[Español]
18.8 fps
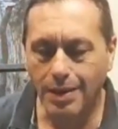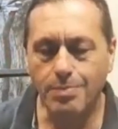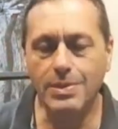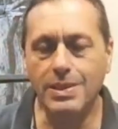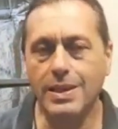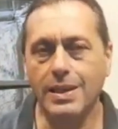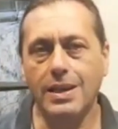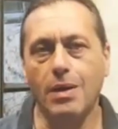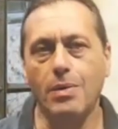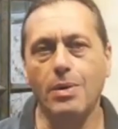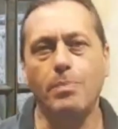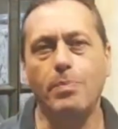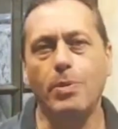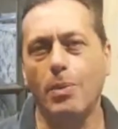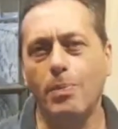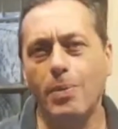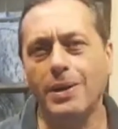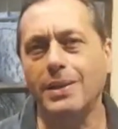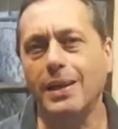miserables,
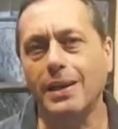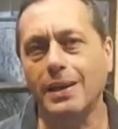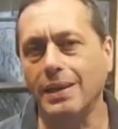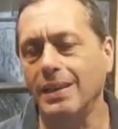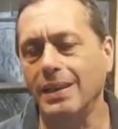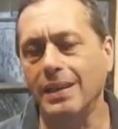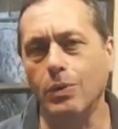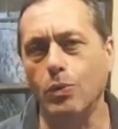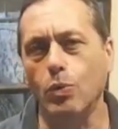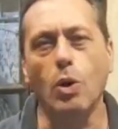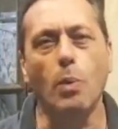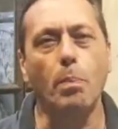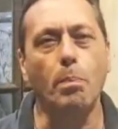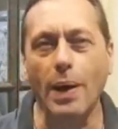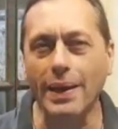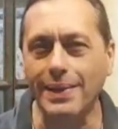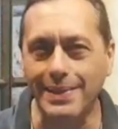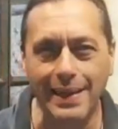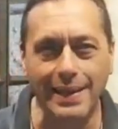pero aparte ridículos,
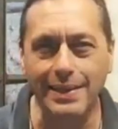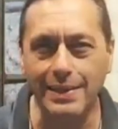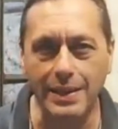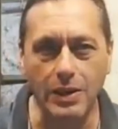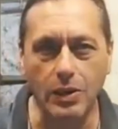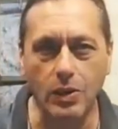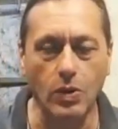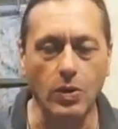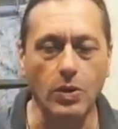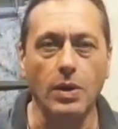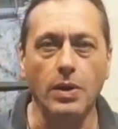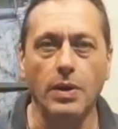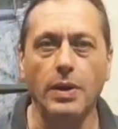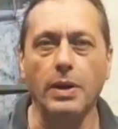patéticos,